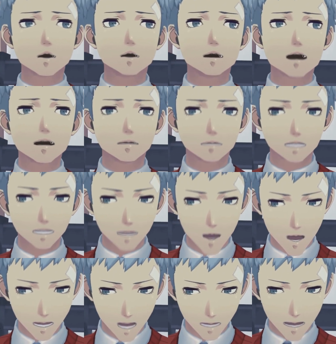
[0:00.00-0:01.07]
Las aplicaciones
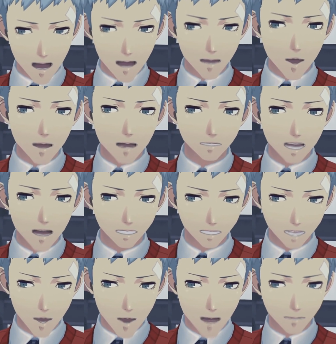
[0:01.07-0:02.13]
pequeñas nos
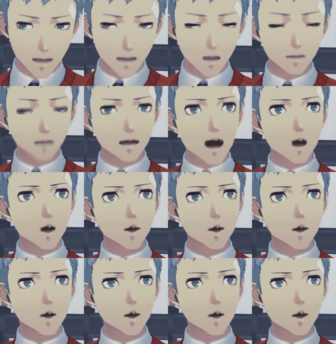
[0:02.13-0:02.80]
interrumpen al apagarlos y